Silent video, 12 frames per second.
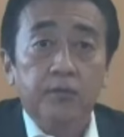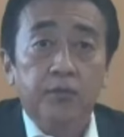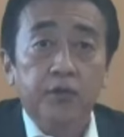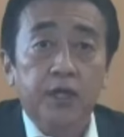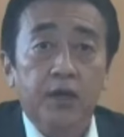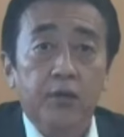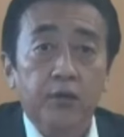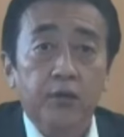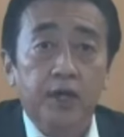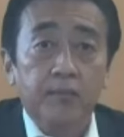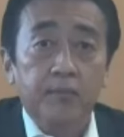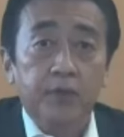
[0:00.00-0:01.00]
分野横
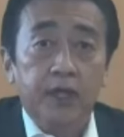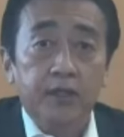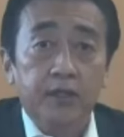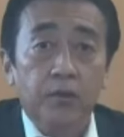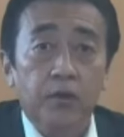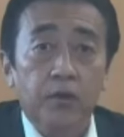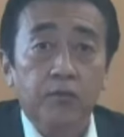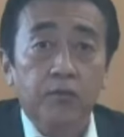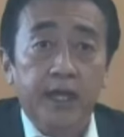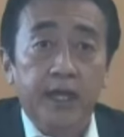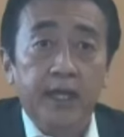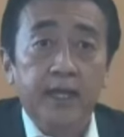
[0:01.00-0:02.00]
断プラットフォーム
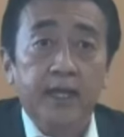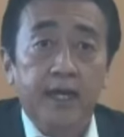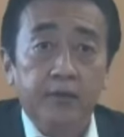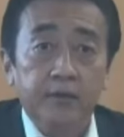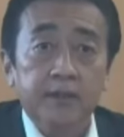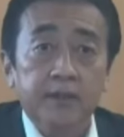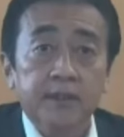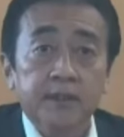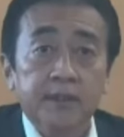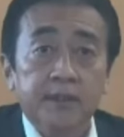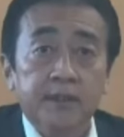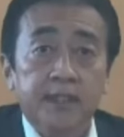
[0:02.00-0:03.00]
である
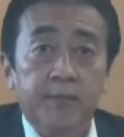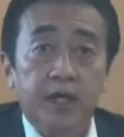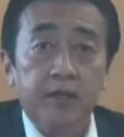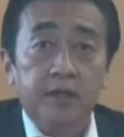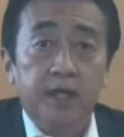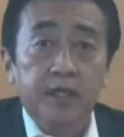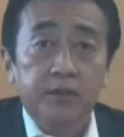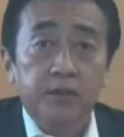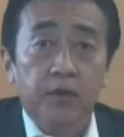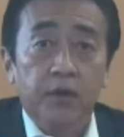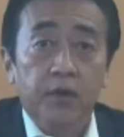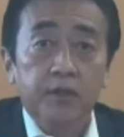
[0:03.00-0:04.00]
ジャパンサーチ
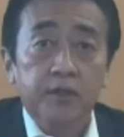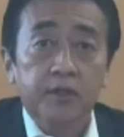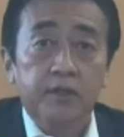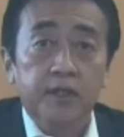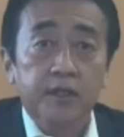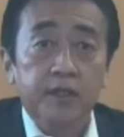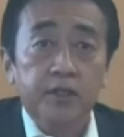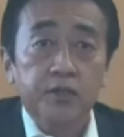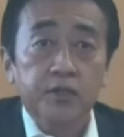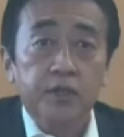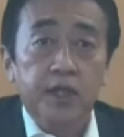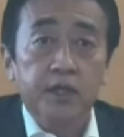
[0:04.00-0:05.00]
を
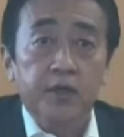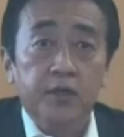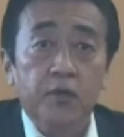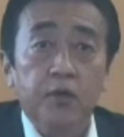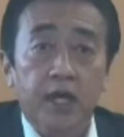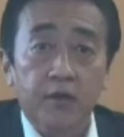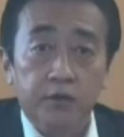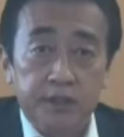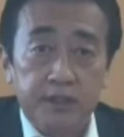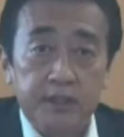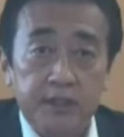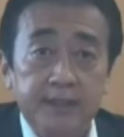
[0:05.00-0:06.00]
2020年に公開を
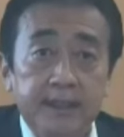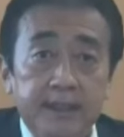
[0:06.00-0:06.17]
し